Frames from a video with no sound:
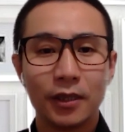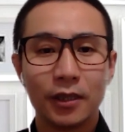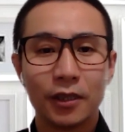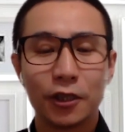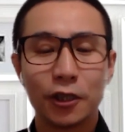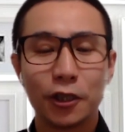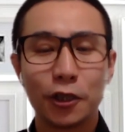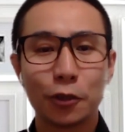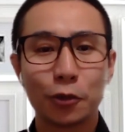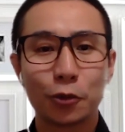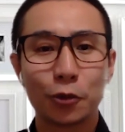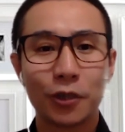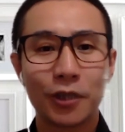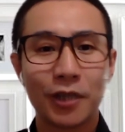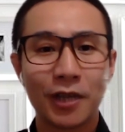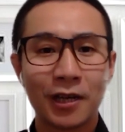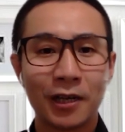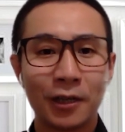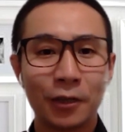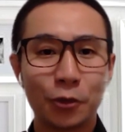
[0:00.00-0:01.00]
十九岁
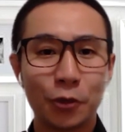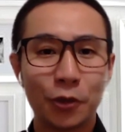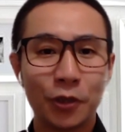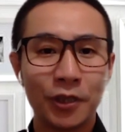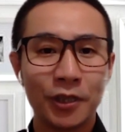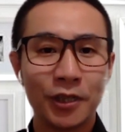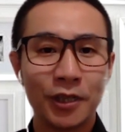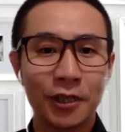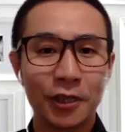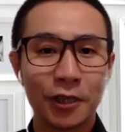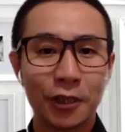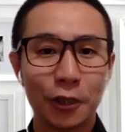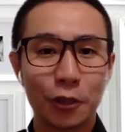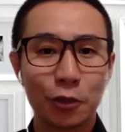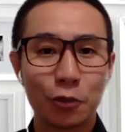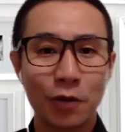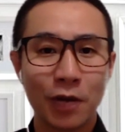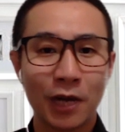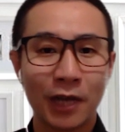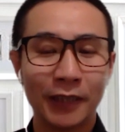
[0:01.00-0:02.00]
香港学运人士
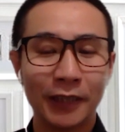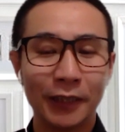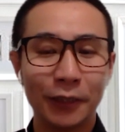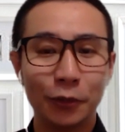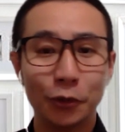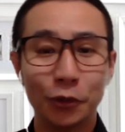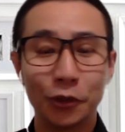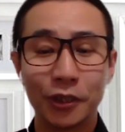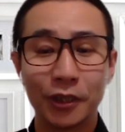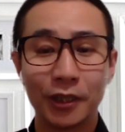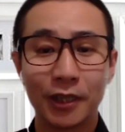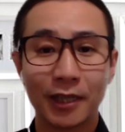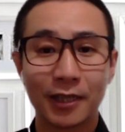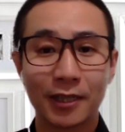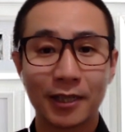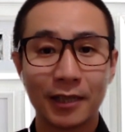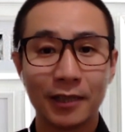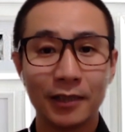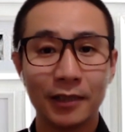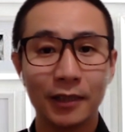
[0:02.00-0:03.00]
钟汉林与其他
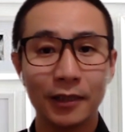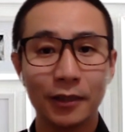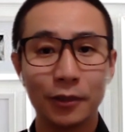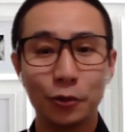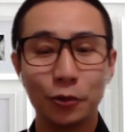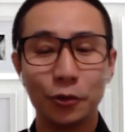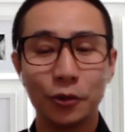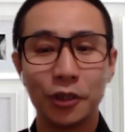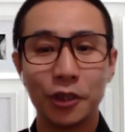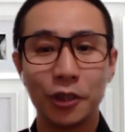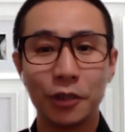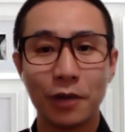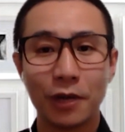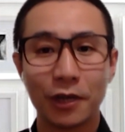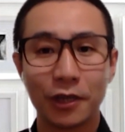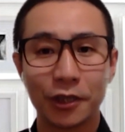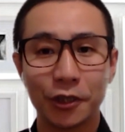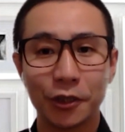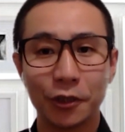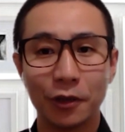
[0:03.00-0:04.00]
三人于七月二
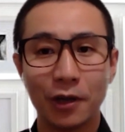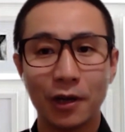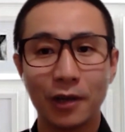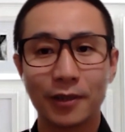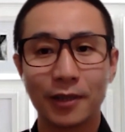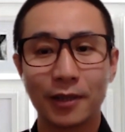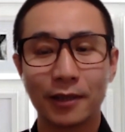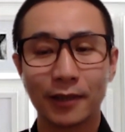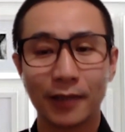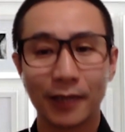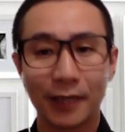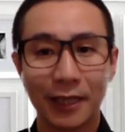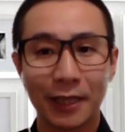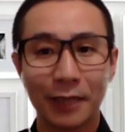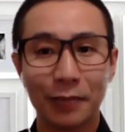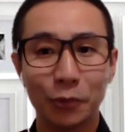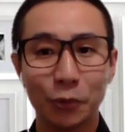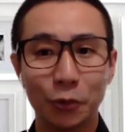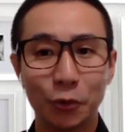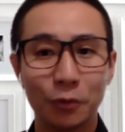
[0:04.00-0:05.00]
十九号遭到了逮
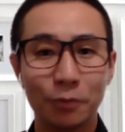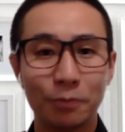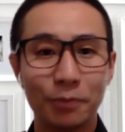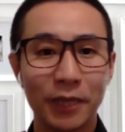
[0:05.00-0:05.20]
捕，